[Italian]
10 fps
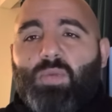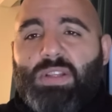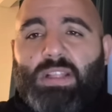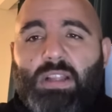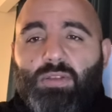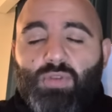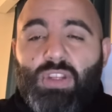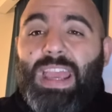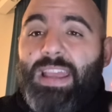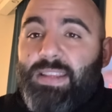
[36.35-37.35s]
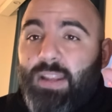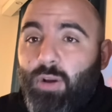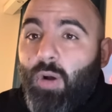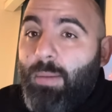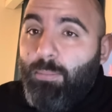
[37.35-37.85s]
quest'altro sì e
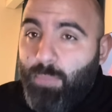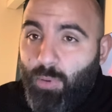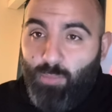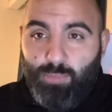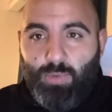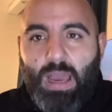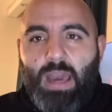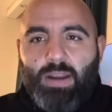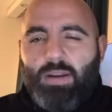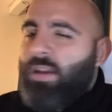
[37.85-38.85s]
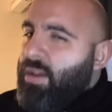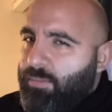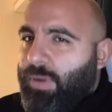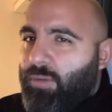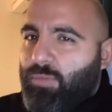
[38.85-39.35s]
sarò un unpopular
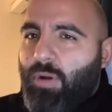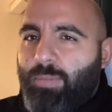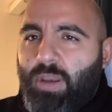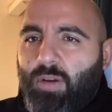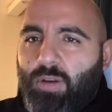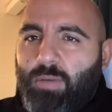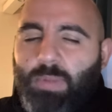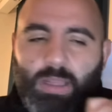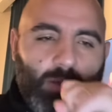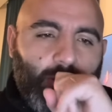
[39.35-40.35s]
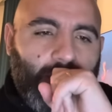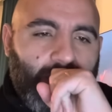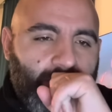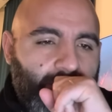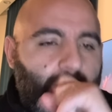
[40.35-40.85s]
per un'opinione in particolare.